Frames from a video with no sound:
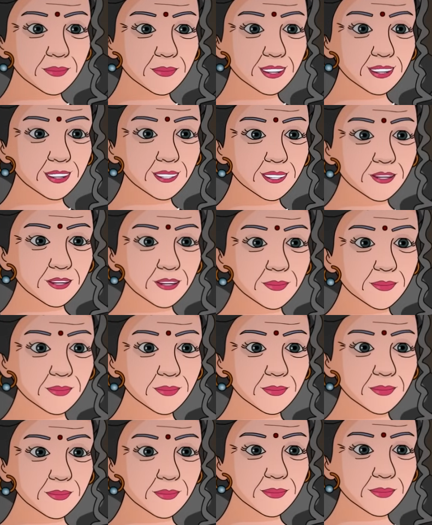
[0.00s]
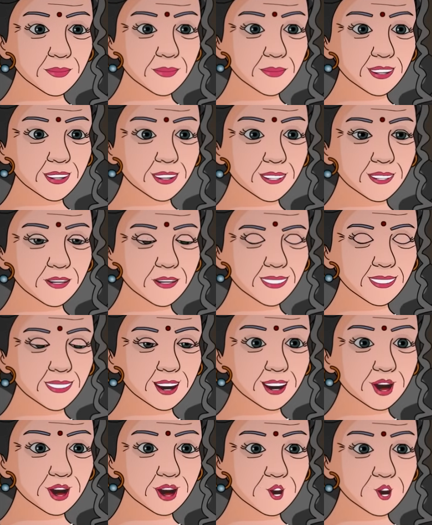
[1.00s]
मीत आखिर कौन
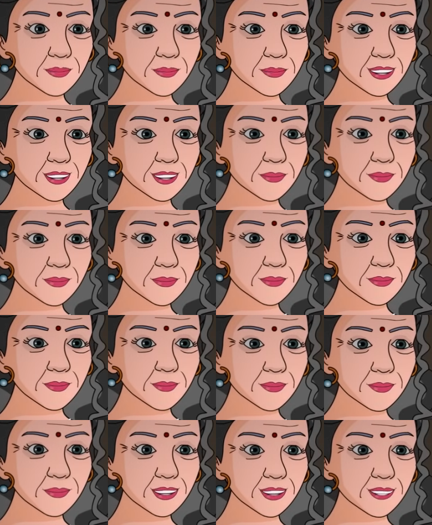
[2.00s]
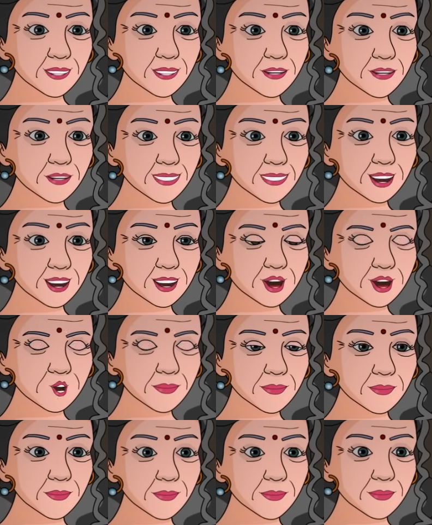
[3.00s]
है यह मीत कहाँ रहता है
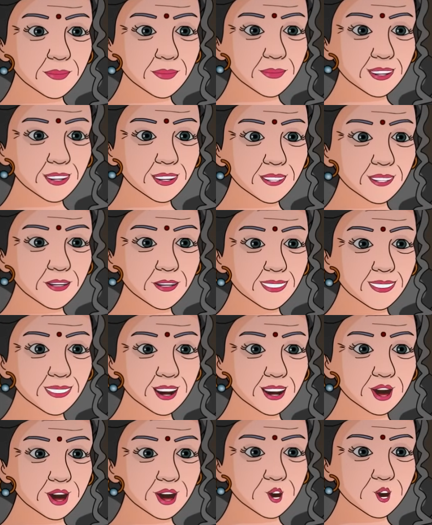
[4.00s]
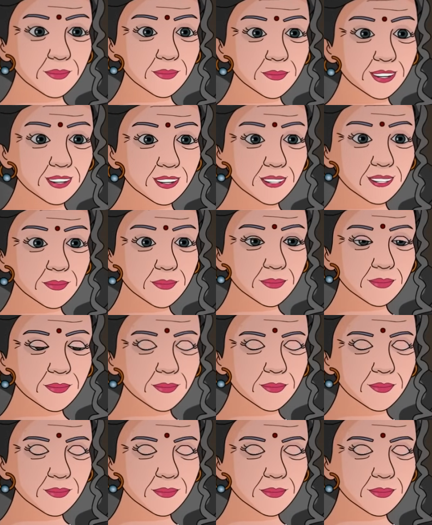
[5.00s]
कितनी प्रॉपर्टी है उसके पास